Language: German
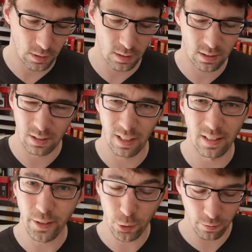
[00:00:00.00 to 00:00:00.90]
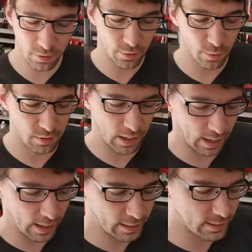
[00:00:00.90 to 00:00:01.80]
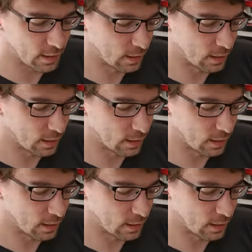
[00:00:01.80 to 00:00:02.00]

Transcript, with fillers: Ist allerdings schon vier, fünf Jahre alt,